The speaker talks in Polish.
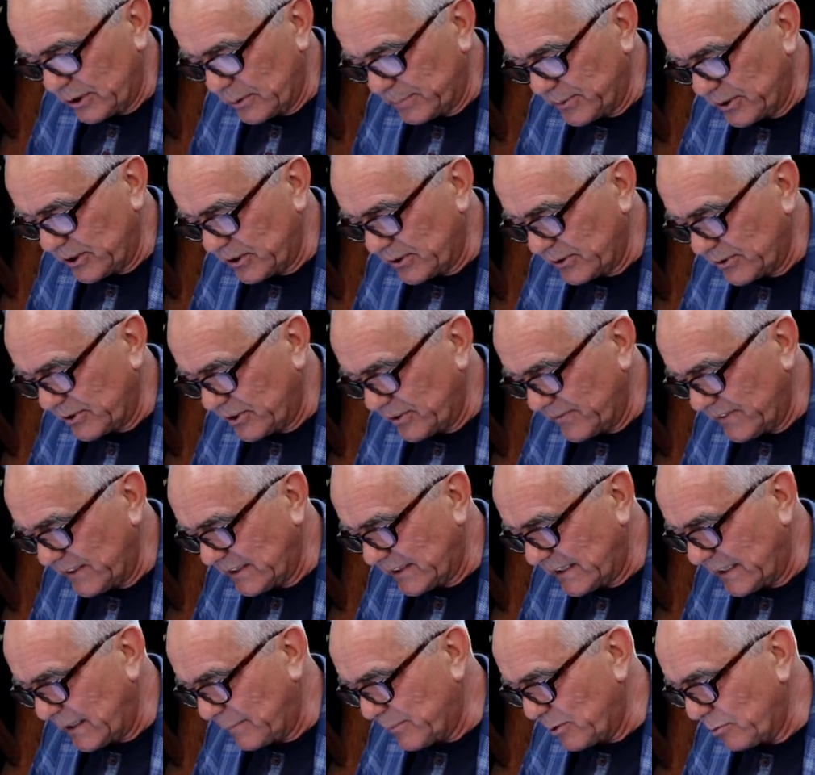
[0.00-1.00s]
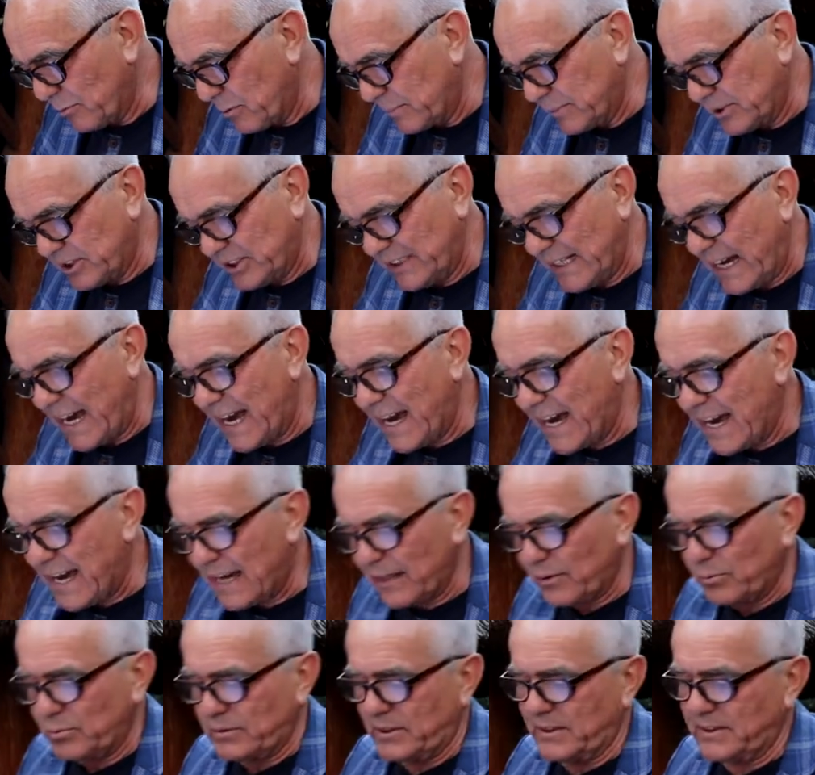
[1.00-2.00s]
to przecież oczywiste, jak mogło być in...
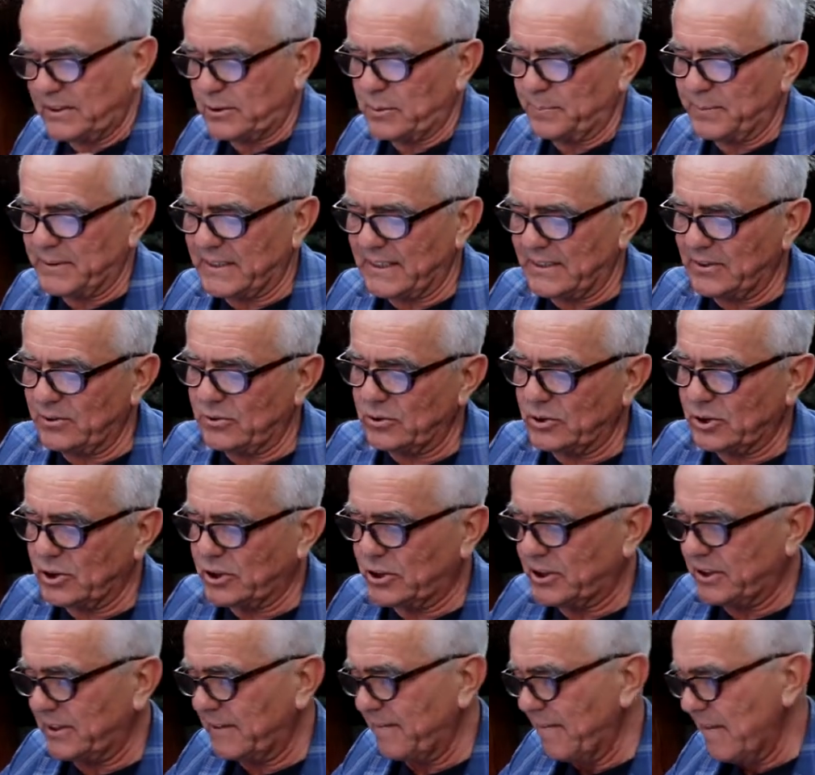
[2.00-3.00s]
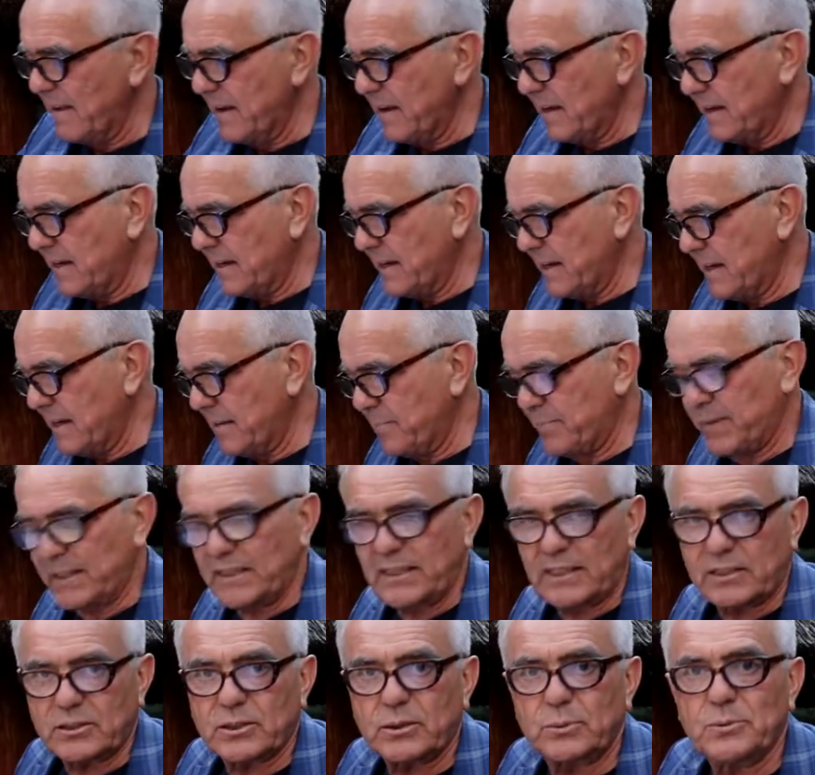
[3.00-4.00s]
Aha, tutaj jest to pytanie dotyczy e,
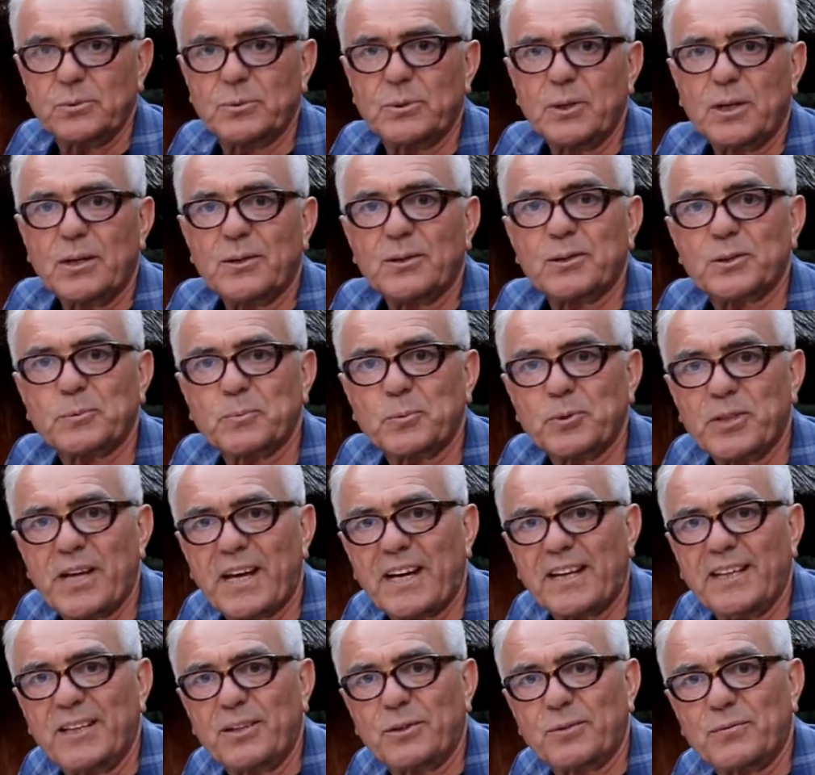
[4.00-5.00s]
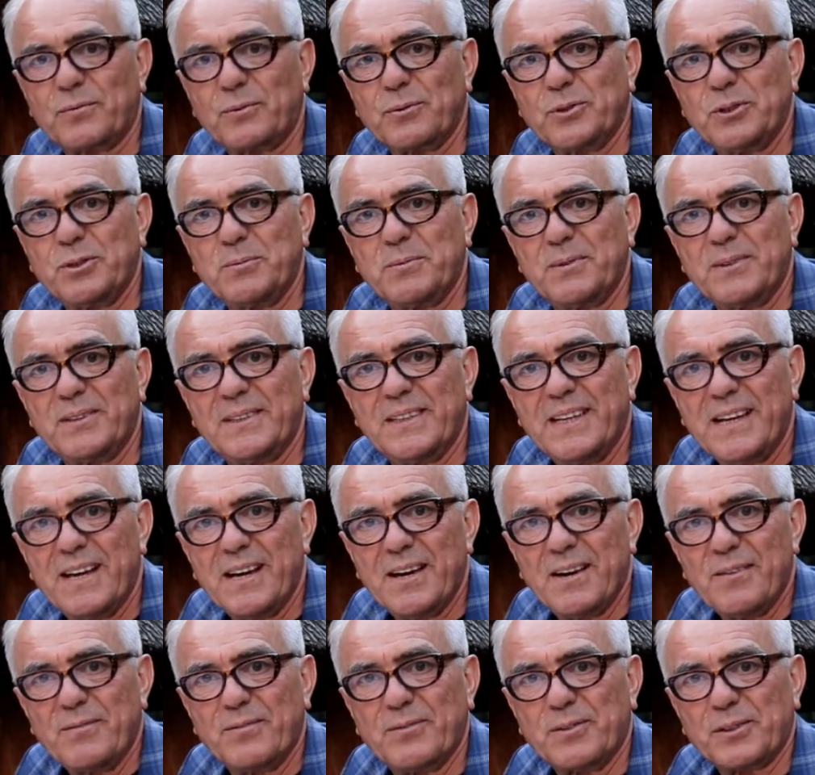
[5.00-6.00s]
Panie Andrzeju gospodarki, to wrócimy
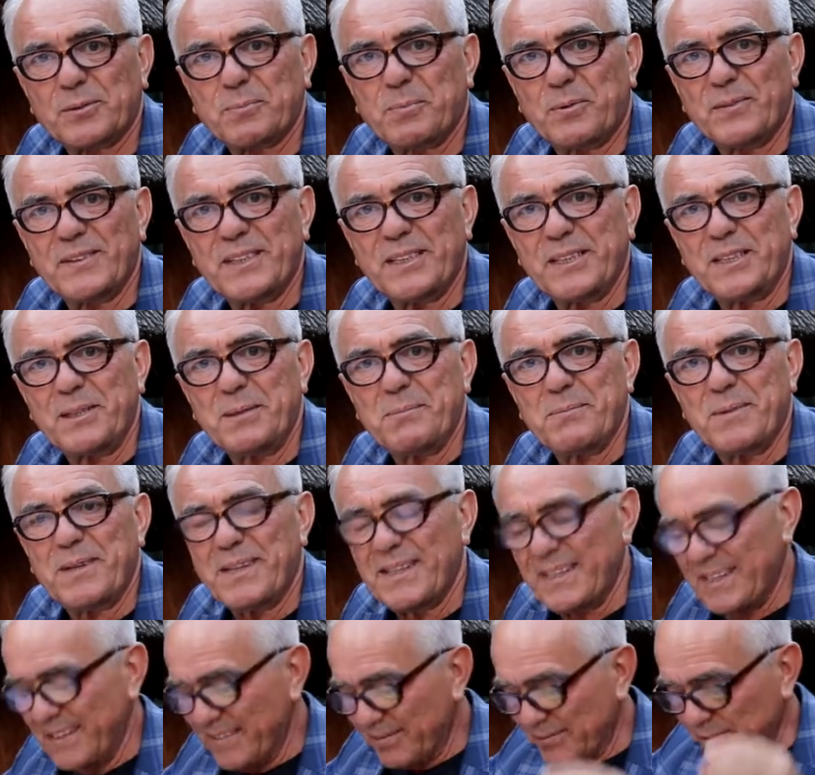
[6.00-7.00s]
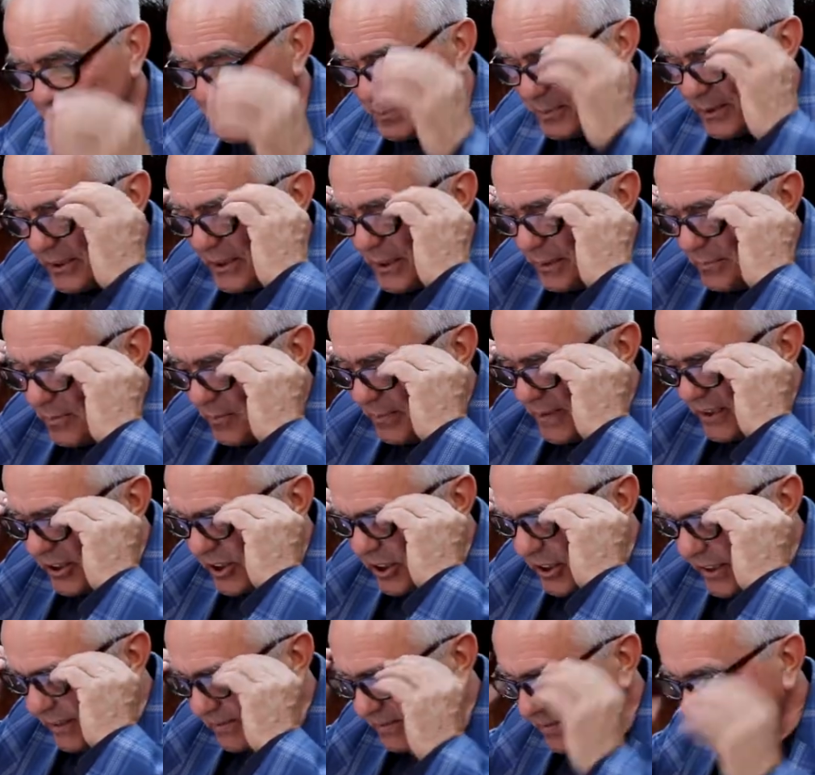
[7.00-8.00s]
w odpowiednim, w odpowiednim
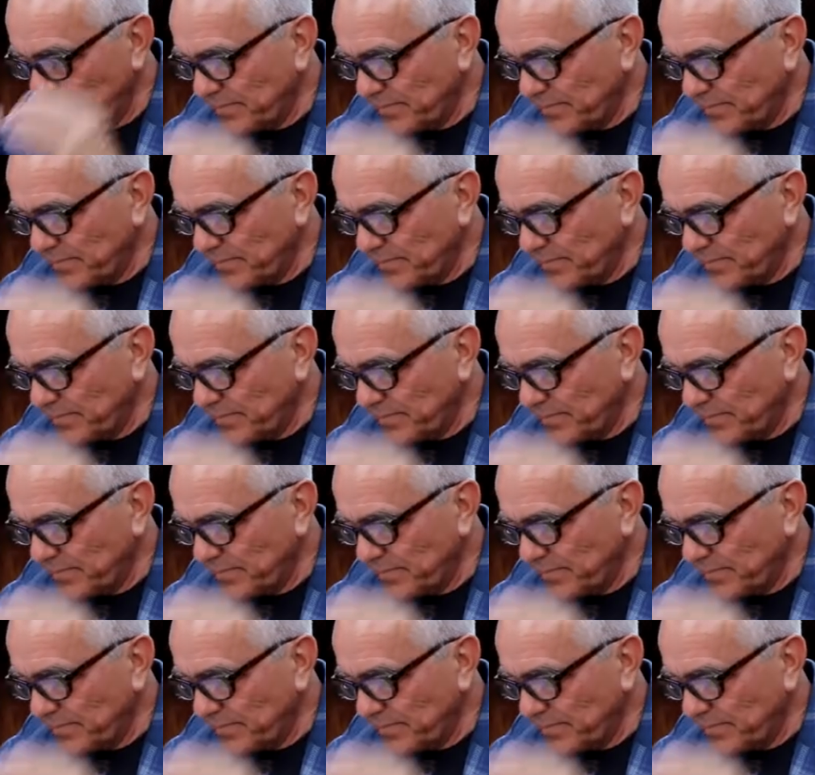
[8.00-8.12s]
momencie